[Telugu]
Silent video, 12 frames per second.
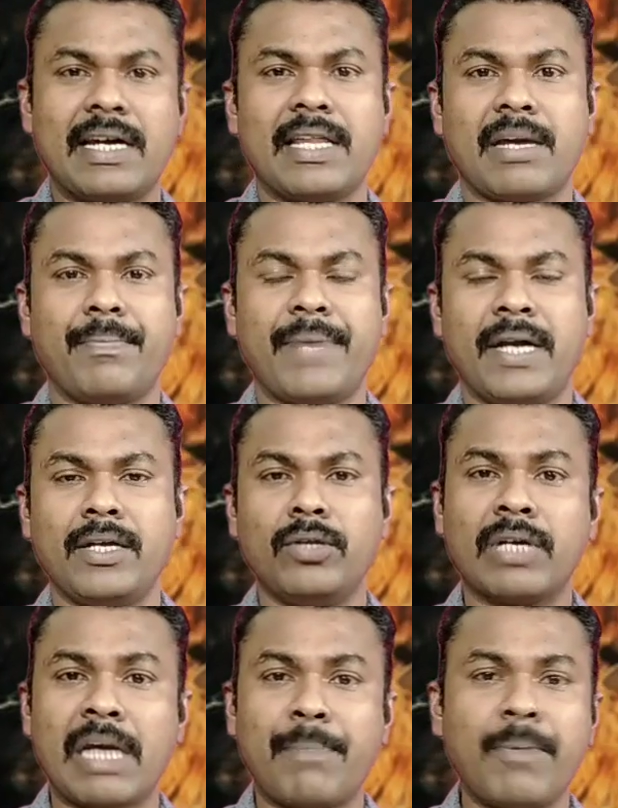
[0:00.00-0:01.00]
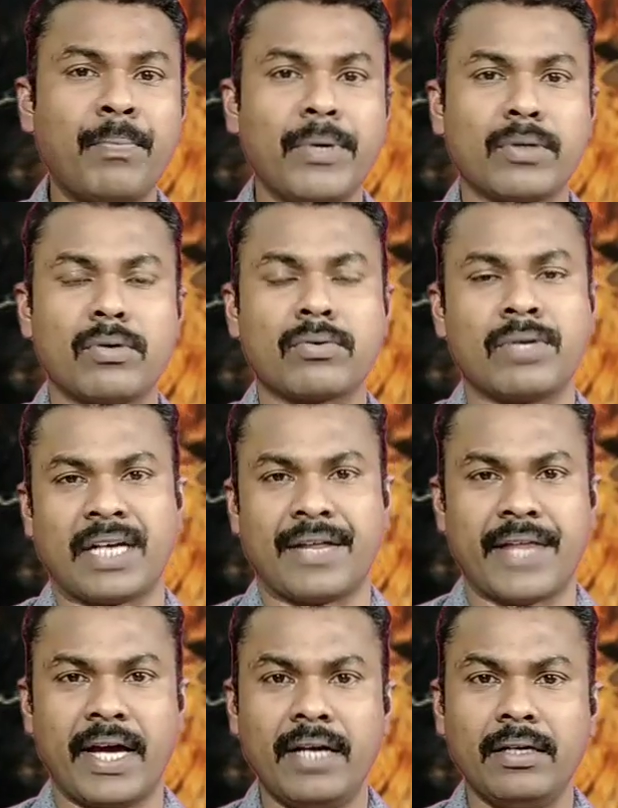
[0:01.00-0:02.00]
వెళ్ళలేదు అబ్బాయి అంటే ఇదిగో నా పెంపుడు కుక్క ఉంది
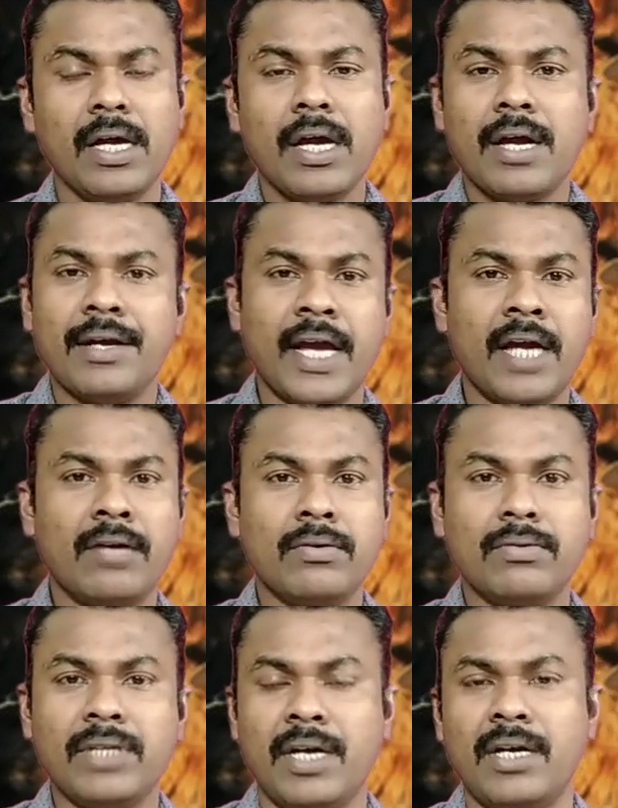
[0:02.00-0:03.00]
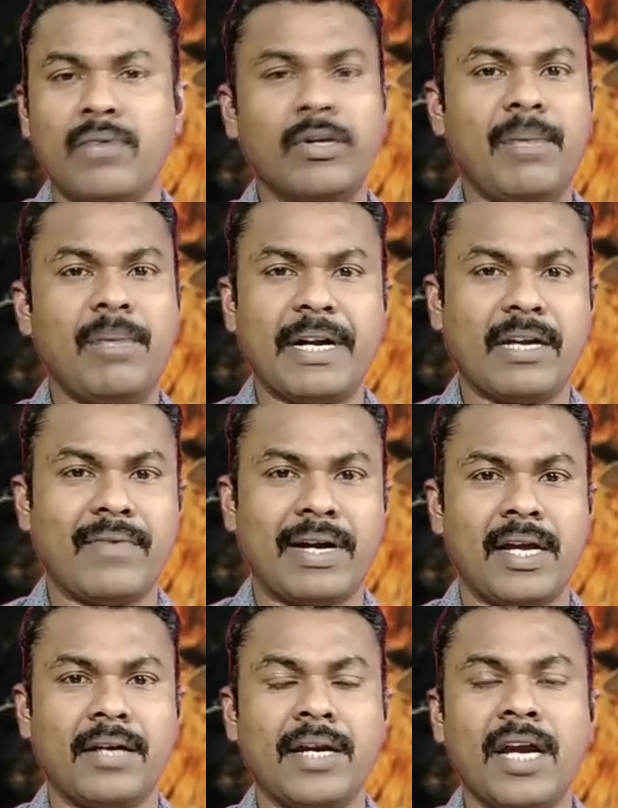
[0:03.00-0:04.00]
కదా నేను దీనిని వదిలిపెట్టి
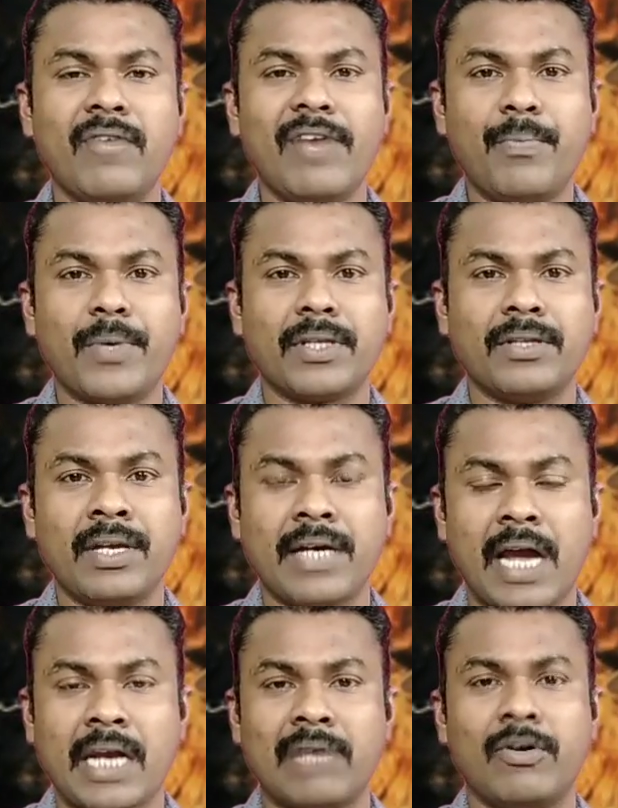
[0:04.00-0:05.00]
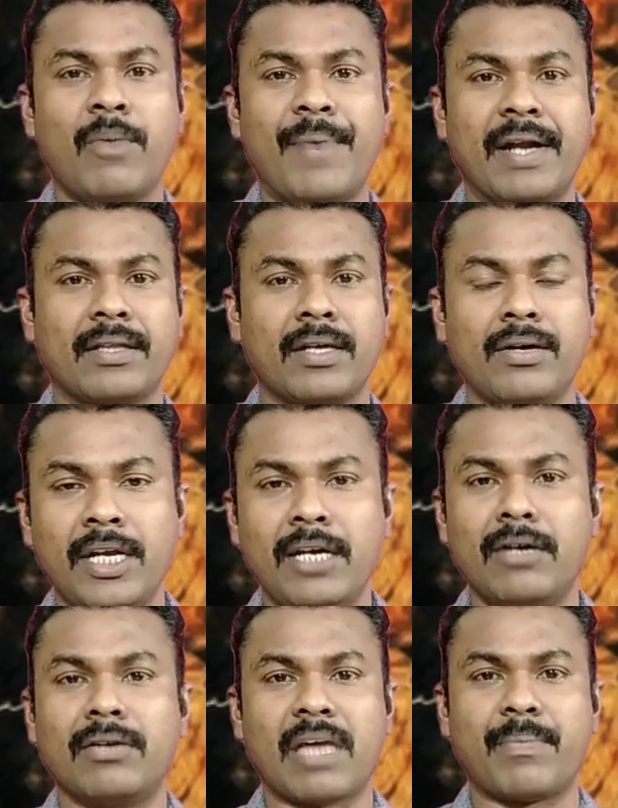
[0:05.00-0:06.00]
వెళ్ళలేదు నేను వెళ్ళిపోతే దీనికి అన్నం ఎవరు పెడతారు
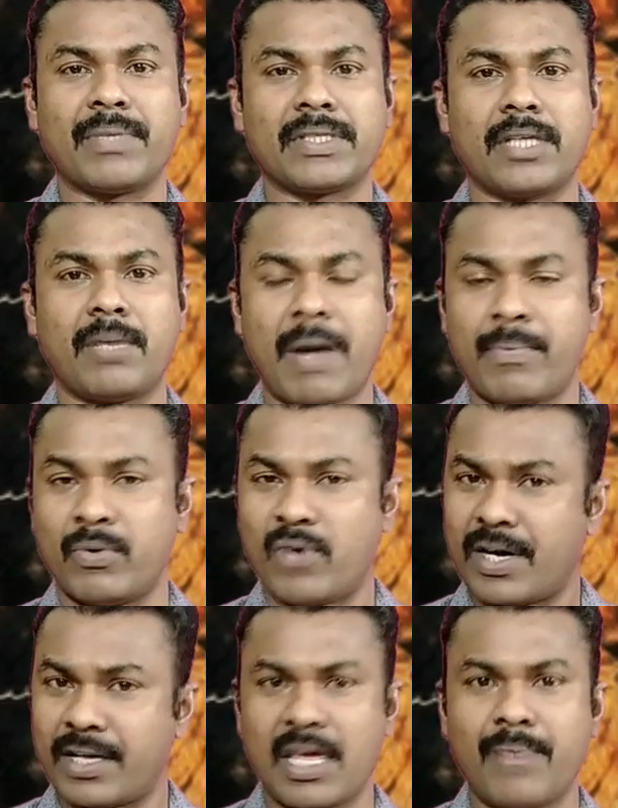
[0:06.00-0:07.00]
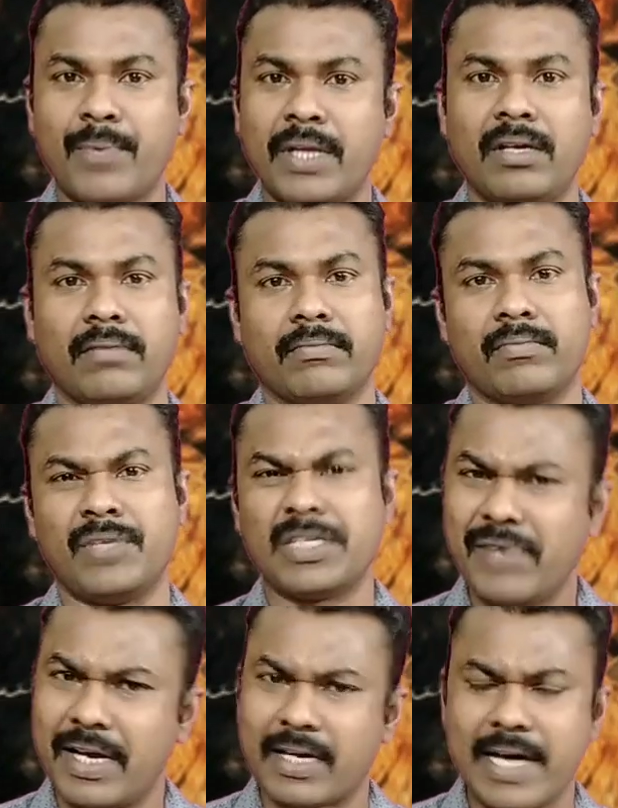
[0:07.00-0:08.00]
నీళ్ళు ఎవరు తాపిస్తారు పాపం ఒక్కత అయిపోయింది
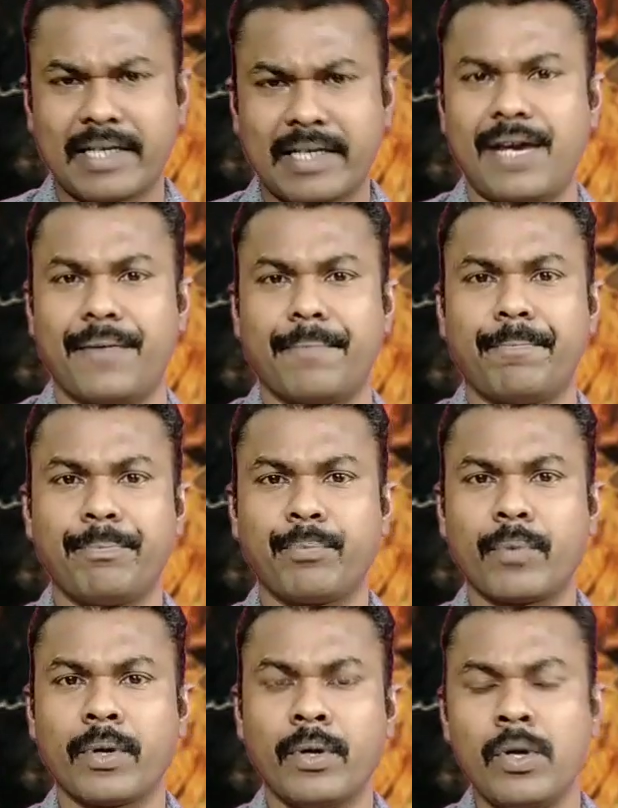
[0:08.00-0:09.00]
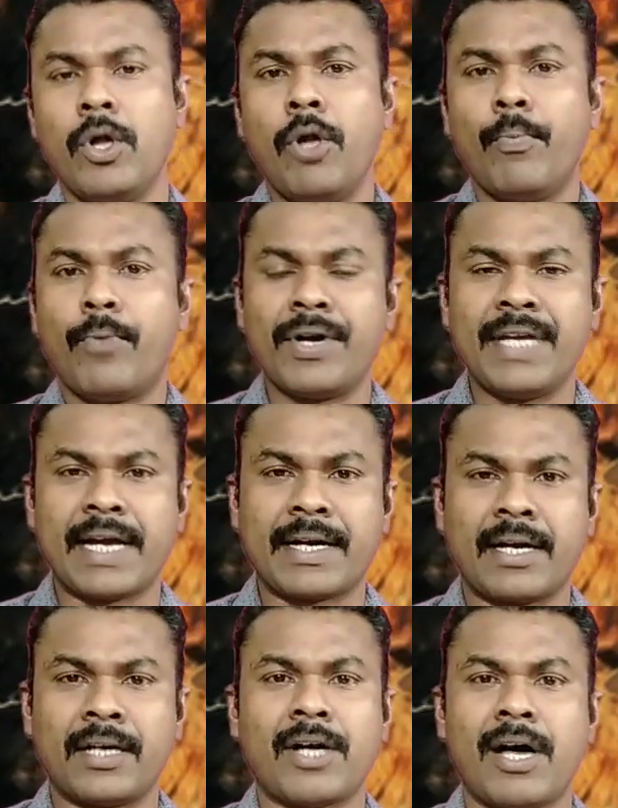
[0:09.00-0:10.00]
నిజమే కరెక్టే పోనీ
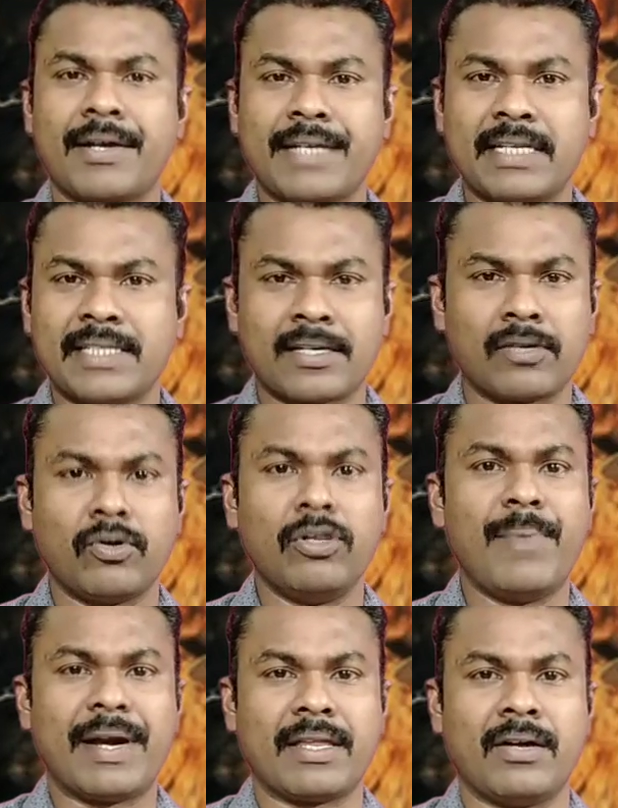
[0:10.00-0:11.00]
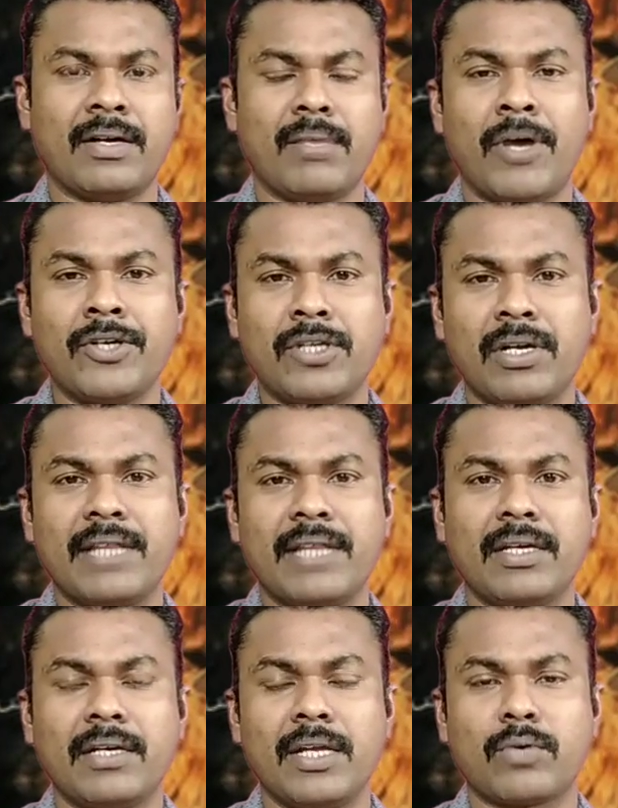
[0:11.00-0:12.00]
ఎక్కడైనా డాక్టర్ సెంటర్లు వదిలిపెడదామంటే మనుషులకే
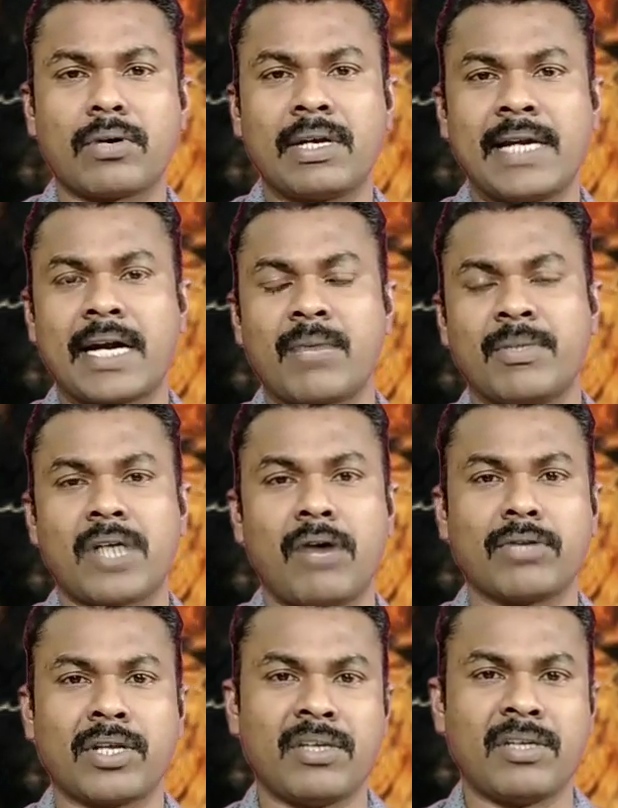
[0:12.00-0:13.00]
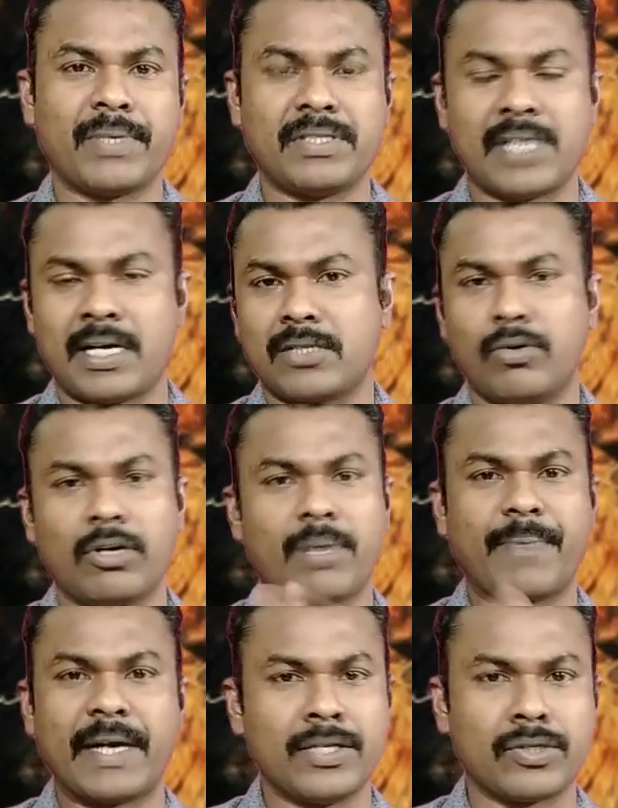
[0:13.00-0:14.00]
దిక్కులేదు కుక్కల్ని ఎక్కడ మీద సాగుతారని చెప్పేసి జనాలు ఎవరు
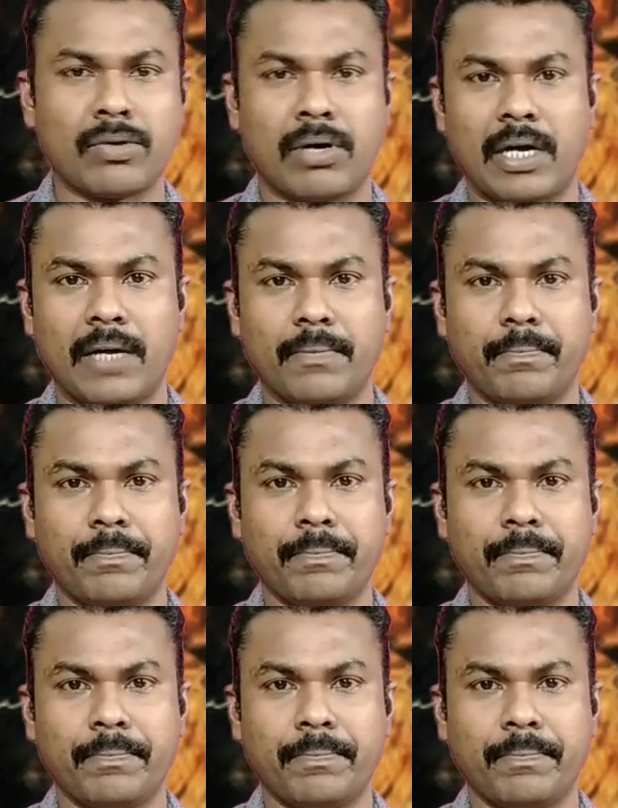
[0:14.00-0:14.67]
కూడా పట్టించుకోవట్లా